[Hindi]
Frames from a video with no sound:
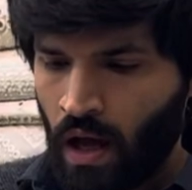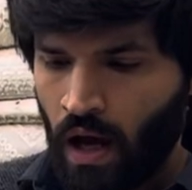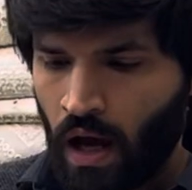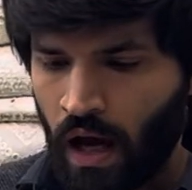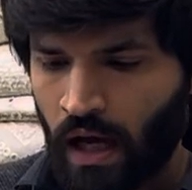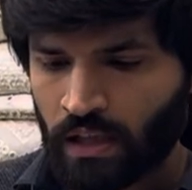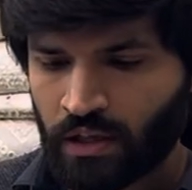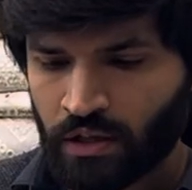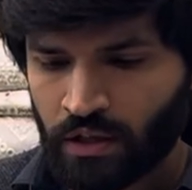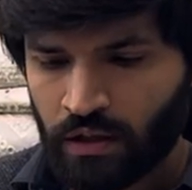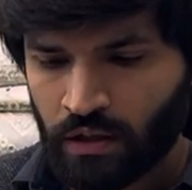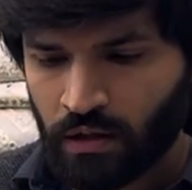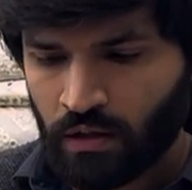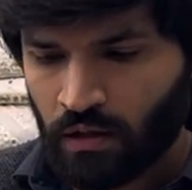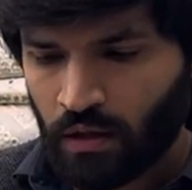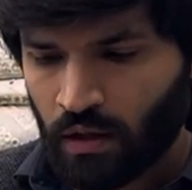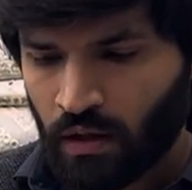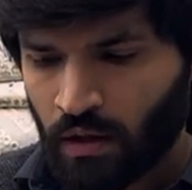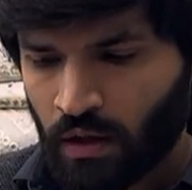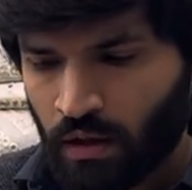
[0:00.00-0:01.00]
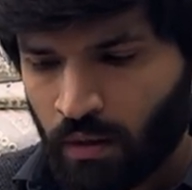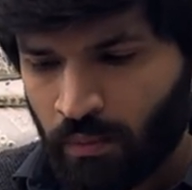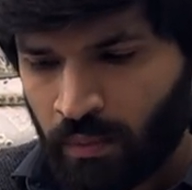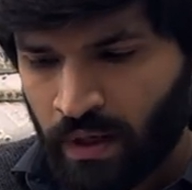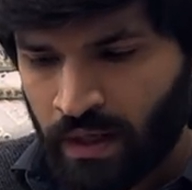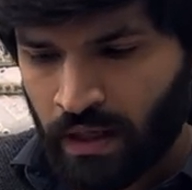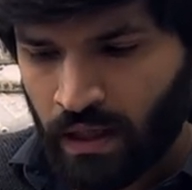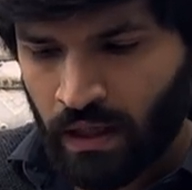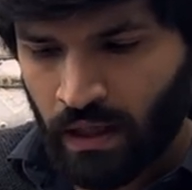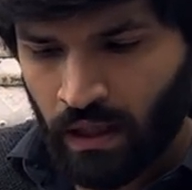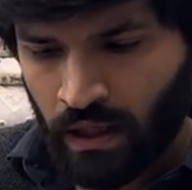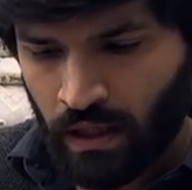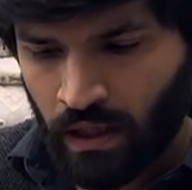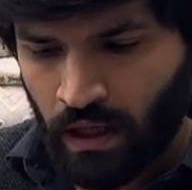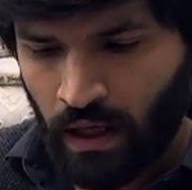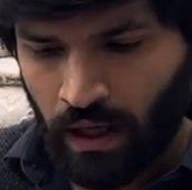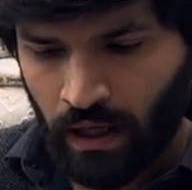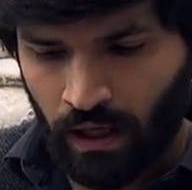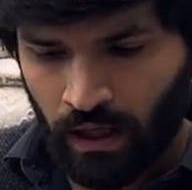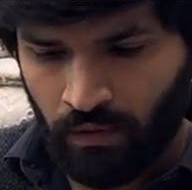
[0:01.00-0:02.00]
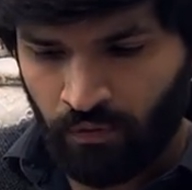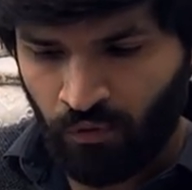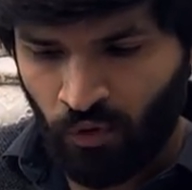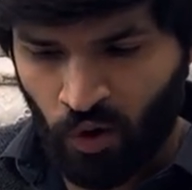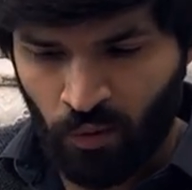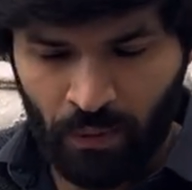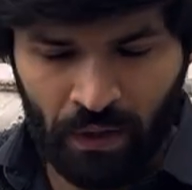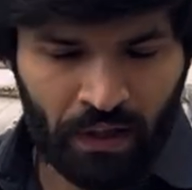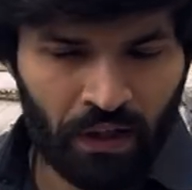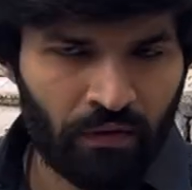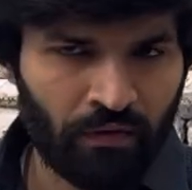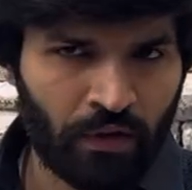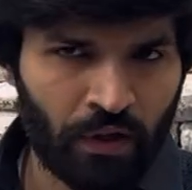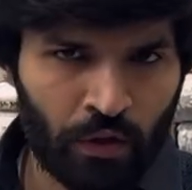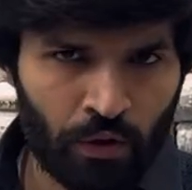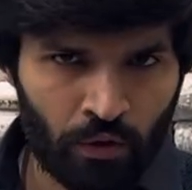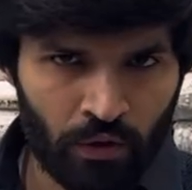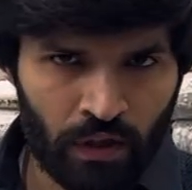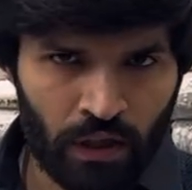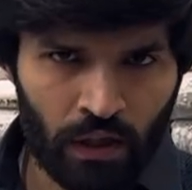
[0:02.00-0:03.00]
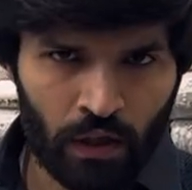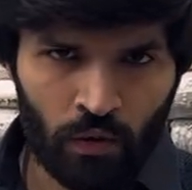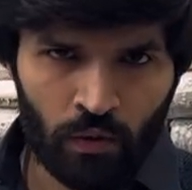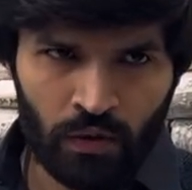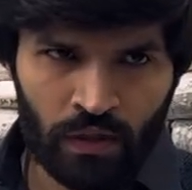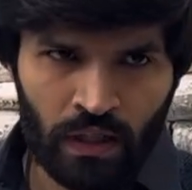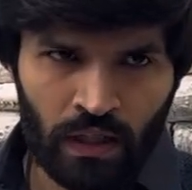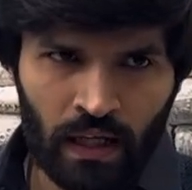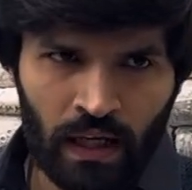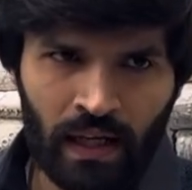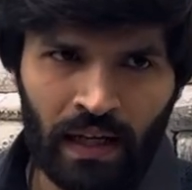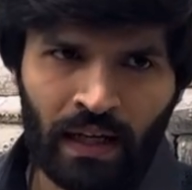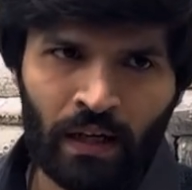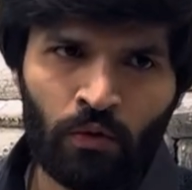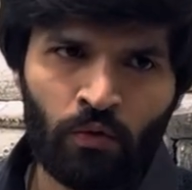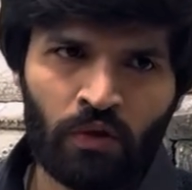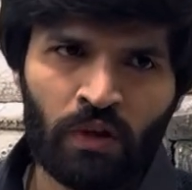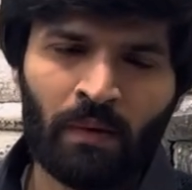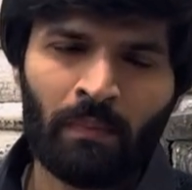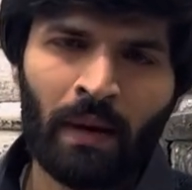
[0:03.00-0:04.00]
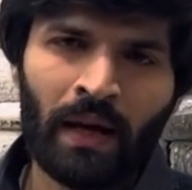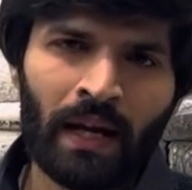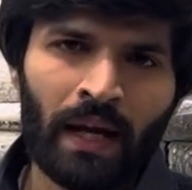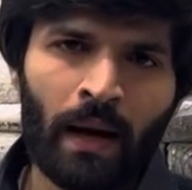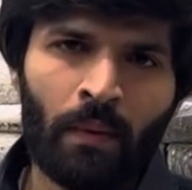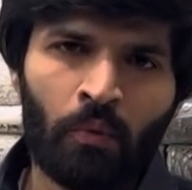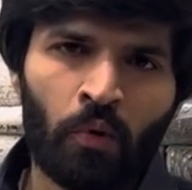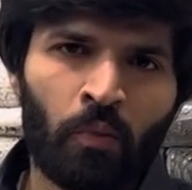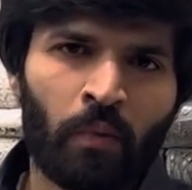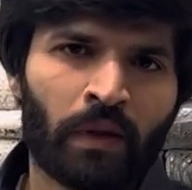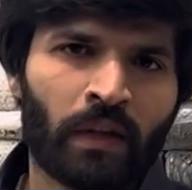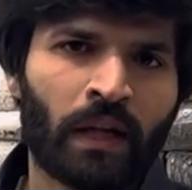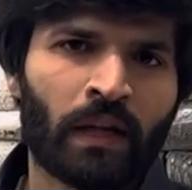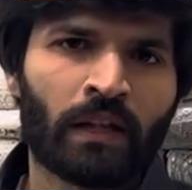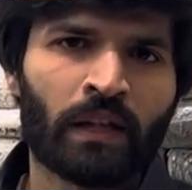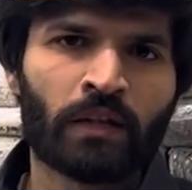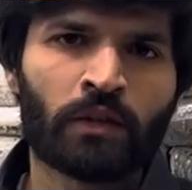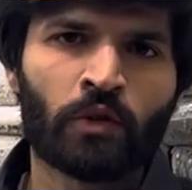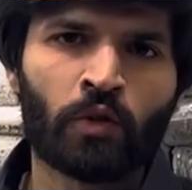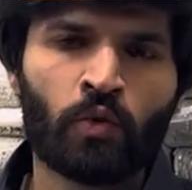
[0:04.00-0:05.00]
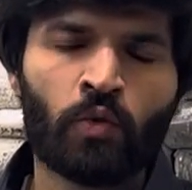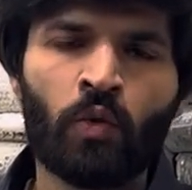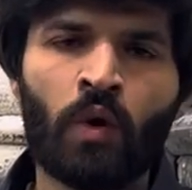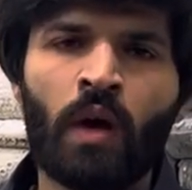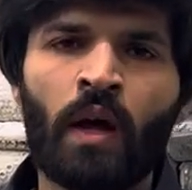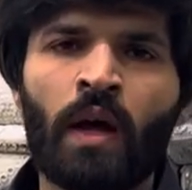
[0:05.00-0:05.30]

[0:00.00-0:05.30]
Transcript: आज बड़ी ही एक इन्फॉर्मेटिव वीडियो दे रहा हूँ ठीक है लेकिन उससे पहले आपको बताता चलूँ